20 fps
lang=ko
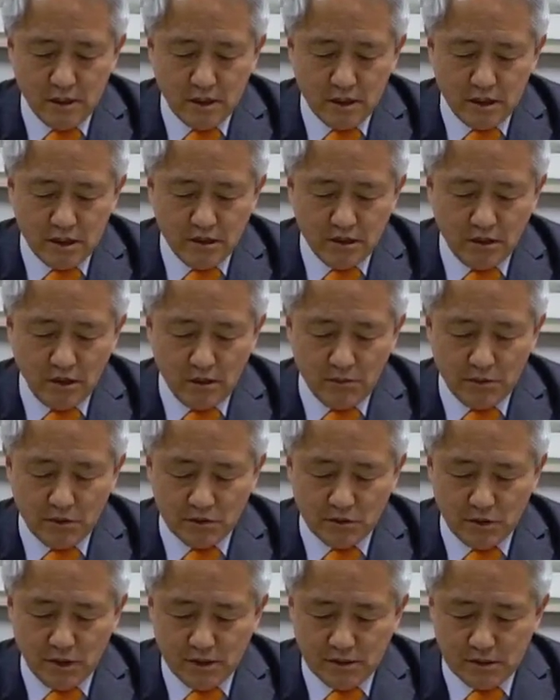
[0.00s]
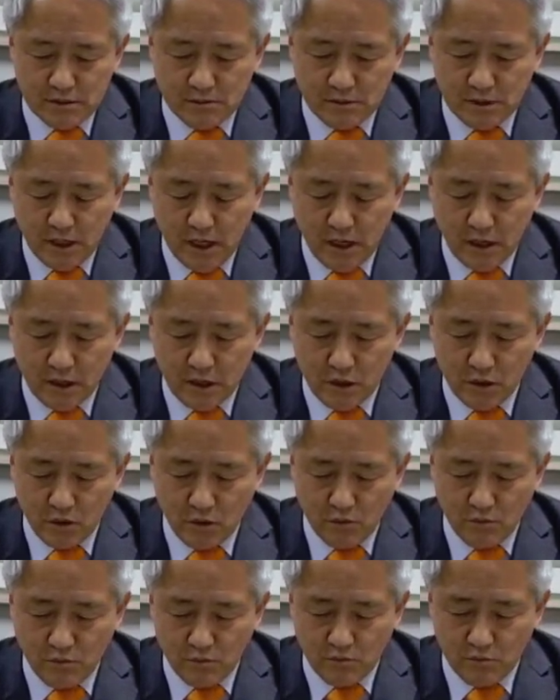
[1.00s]
인터뷰를 했습니다.
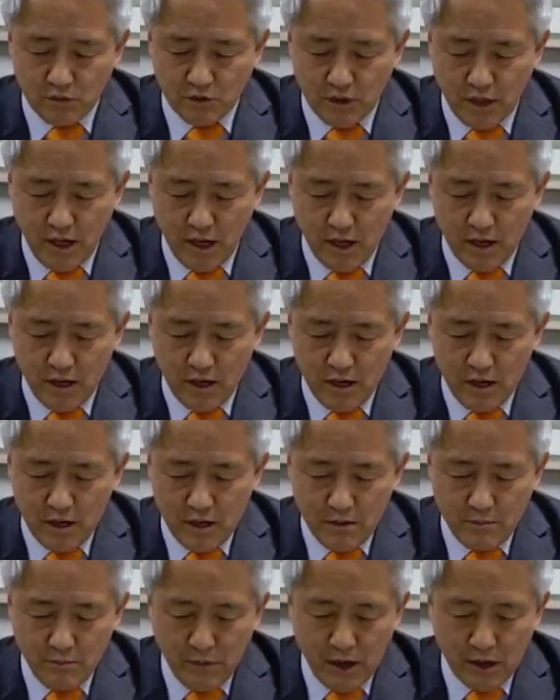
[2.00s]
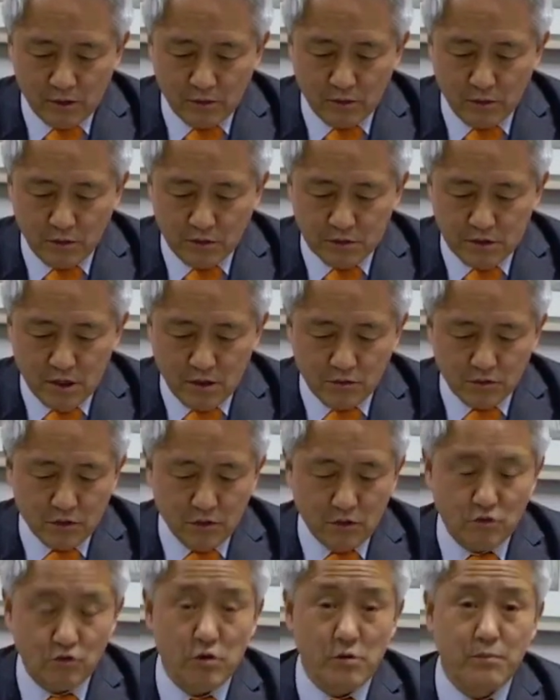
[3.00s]
기록문화 바로
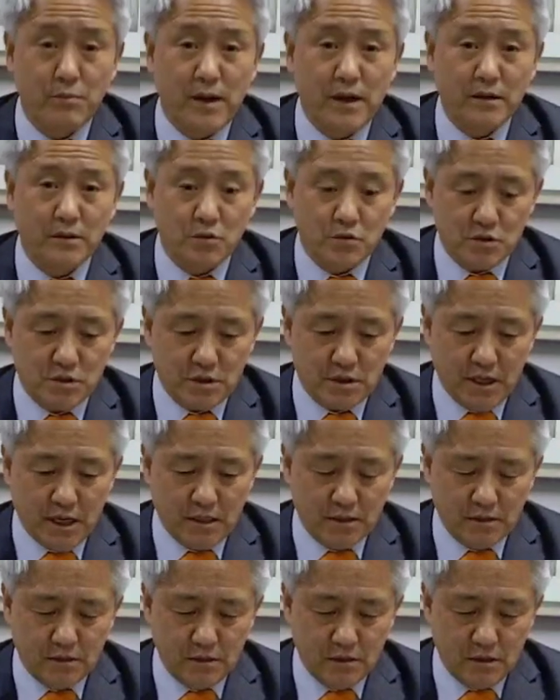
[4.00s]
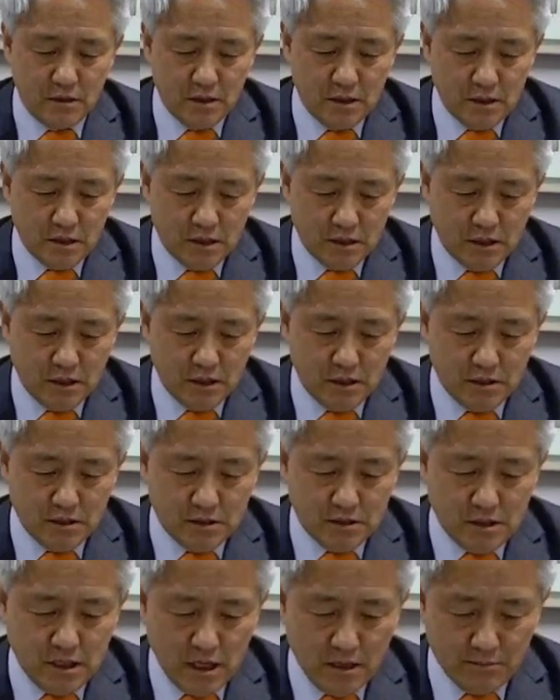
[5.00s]
세우려 출판도시라는
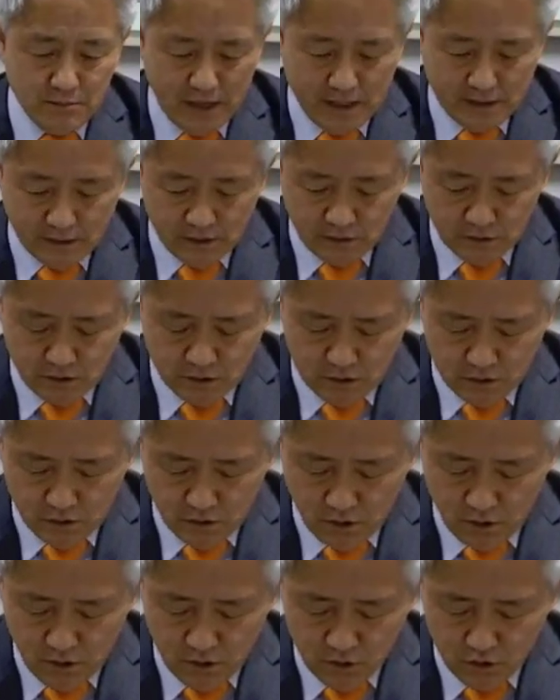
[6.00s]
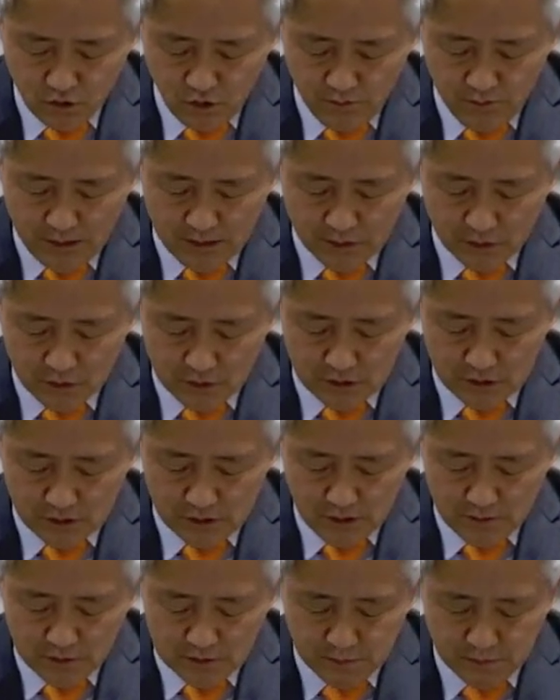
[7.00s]
큰책 만들었죠. 출판도시
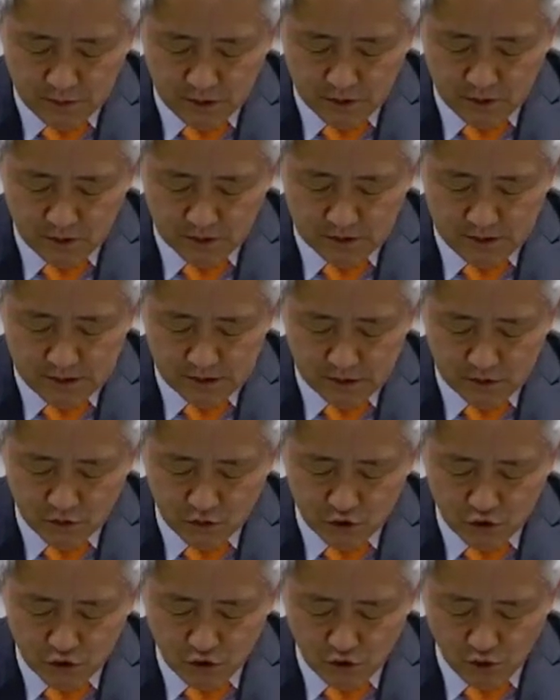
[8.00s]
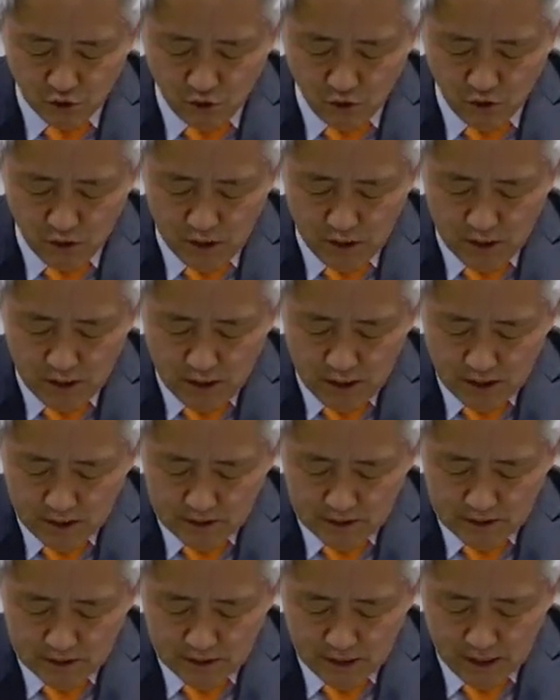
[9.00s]
30년 역사 쓴 주인공
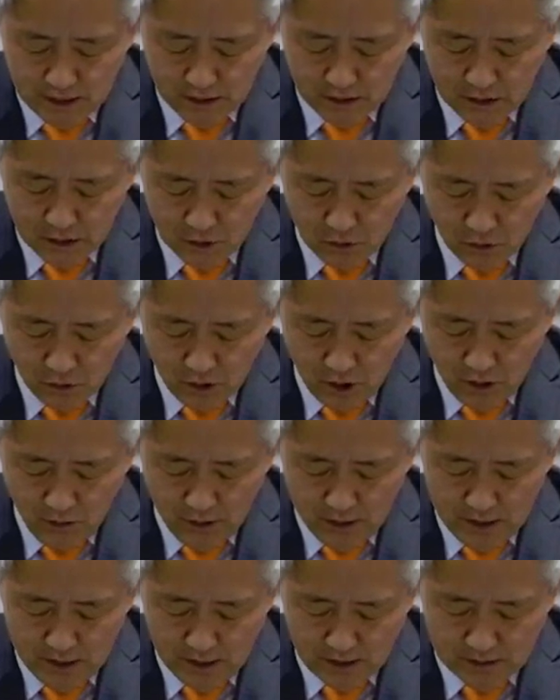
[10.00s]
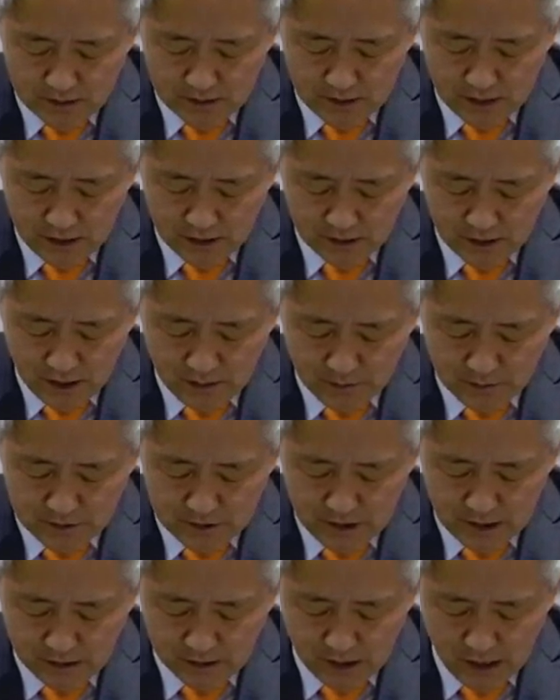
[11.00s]
지난 기록과 활약상 남은
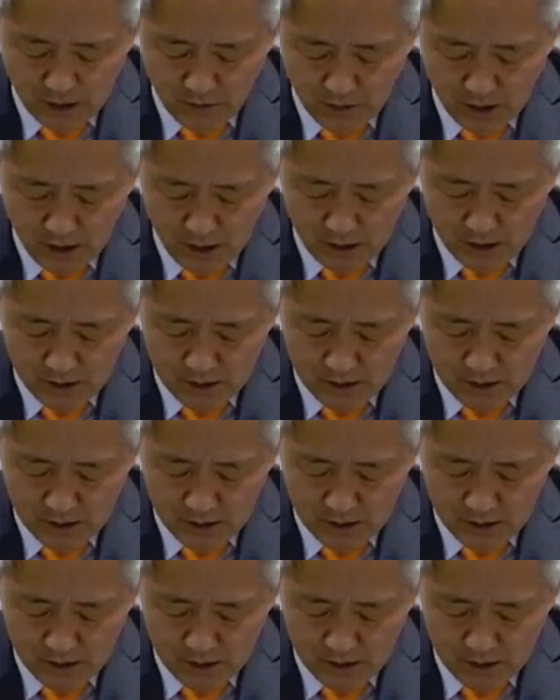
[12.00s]
책 나와